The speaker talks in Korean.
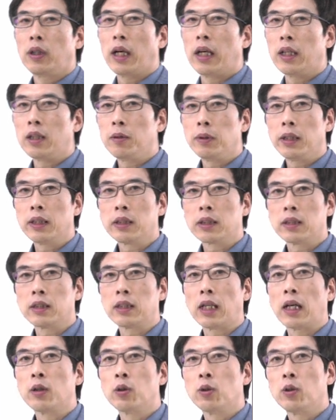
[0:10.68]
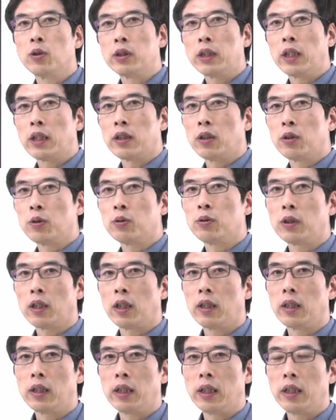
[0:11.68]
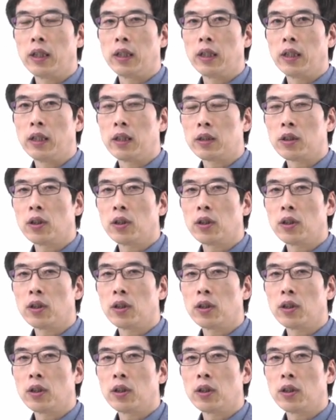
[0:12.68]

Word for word: IBS 나노의학 연구단의